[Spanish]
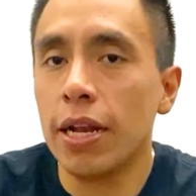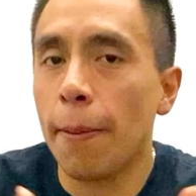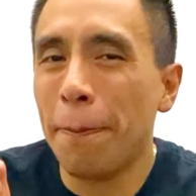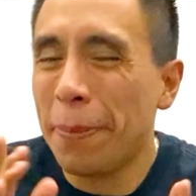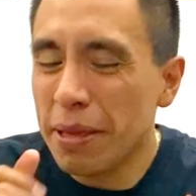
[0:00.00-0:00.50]

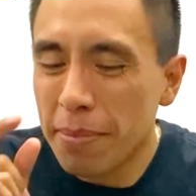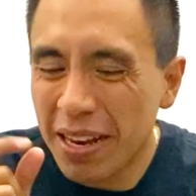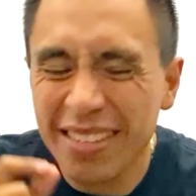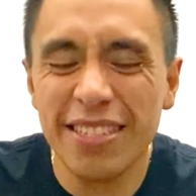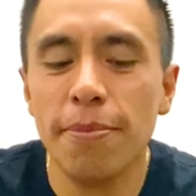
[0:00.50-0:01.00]
La
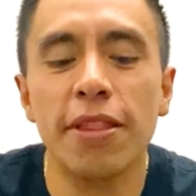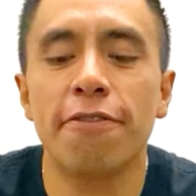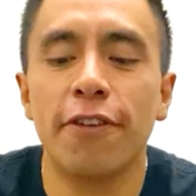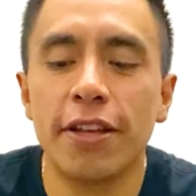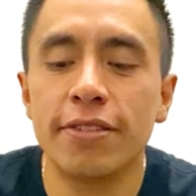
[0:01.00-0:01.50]
primerísima
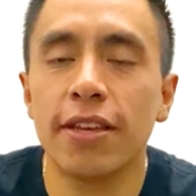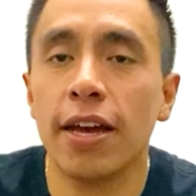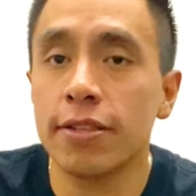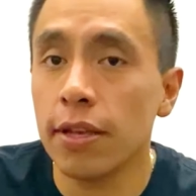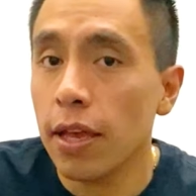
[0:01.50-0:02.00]

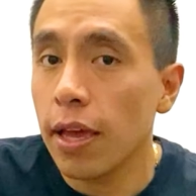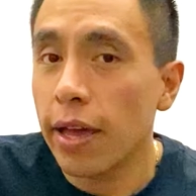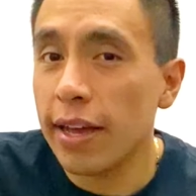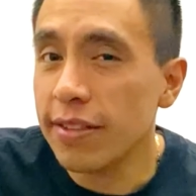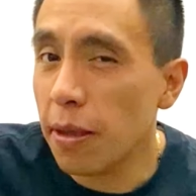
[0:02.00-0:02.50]
diferencia es
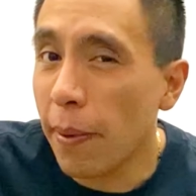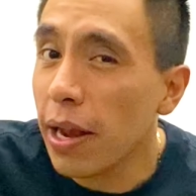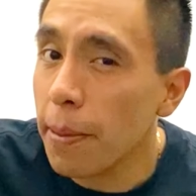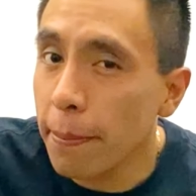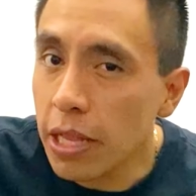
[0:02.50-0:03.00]
este
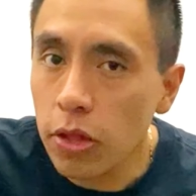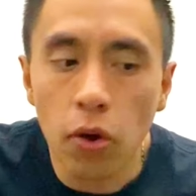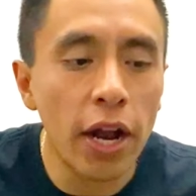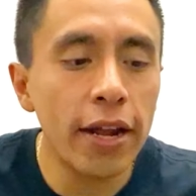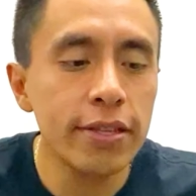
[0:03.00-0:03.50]
vale mil
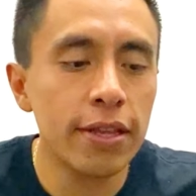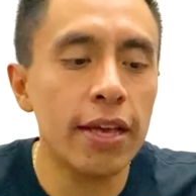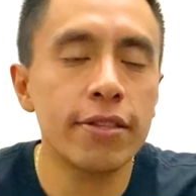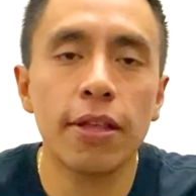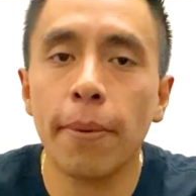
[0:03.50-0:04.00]
dólares,
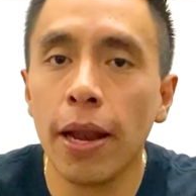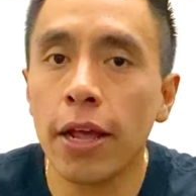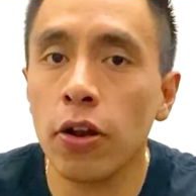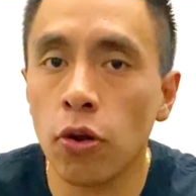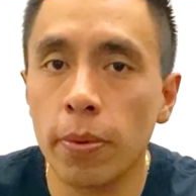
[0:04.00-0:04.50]
este
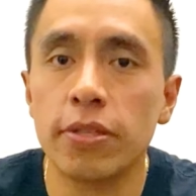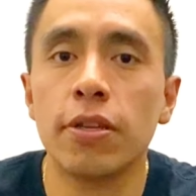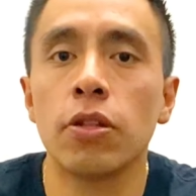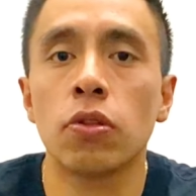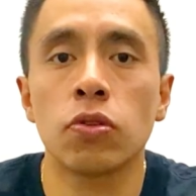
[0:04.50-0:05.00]
vale
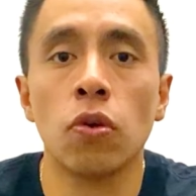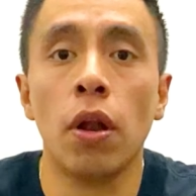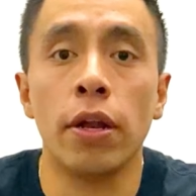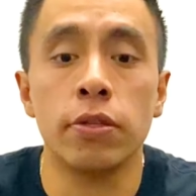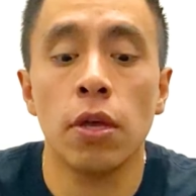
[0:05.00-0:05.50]
900
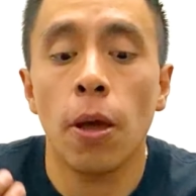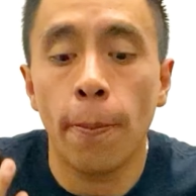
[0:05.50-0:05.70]
dólares.